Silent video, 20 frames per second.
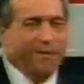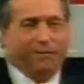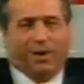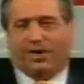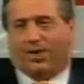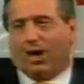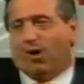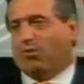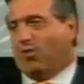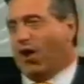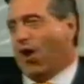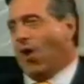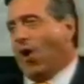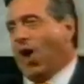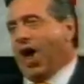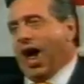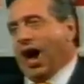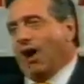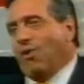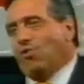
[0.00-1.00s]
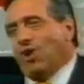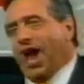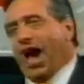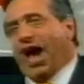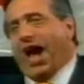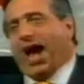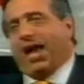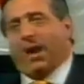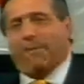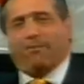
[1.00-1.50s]
perché uno,
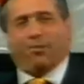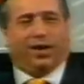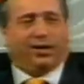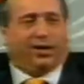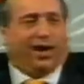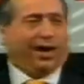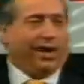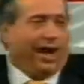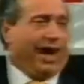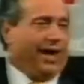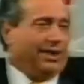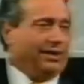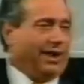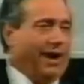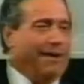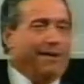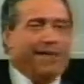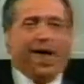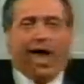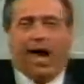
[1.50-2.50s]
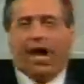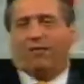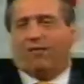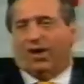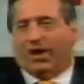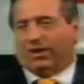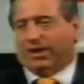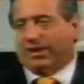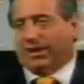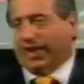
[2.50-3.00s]
una era più attaccata ai
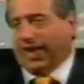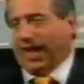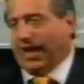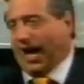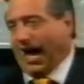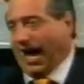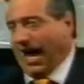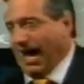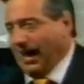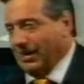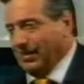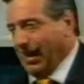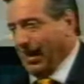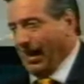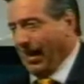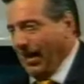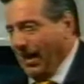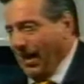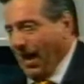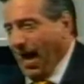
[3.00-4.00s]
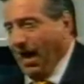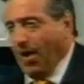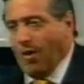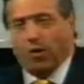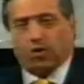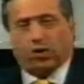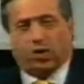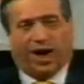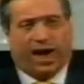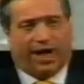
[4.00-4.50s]
fatti della casa, a
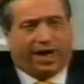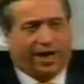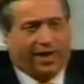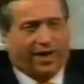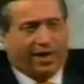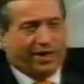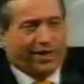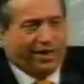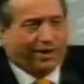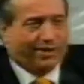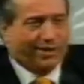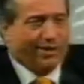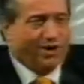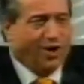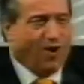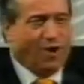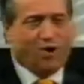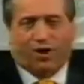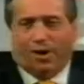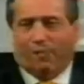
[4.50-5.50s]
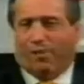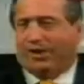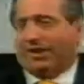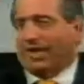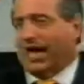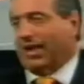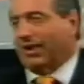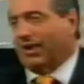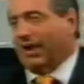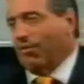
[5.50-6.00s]
onorare il Signore
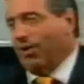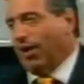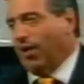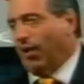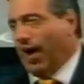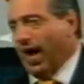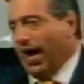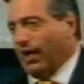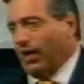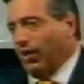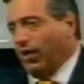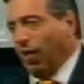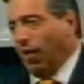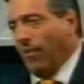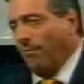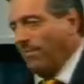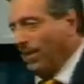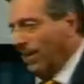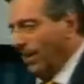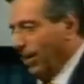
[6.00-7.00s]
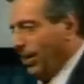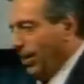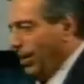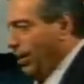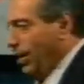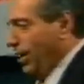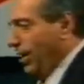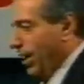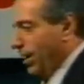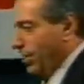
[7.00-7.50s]
mediante quello che erano
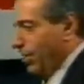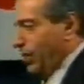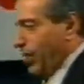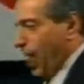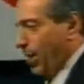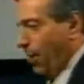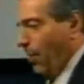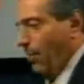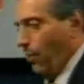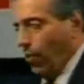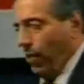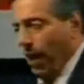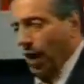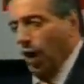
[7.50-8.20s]
i, diciamo pure,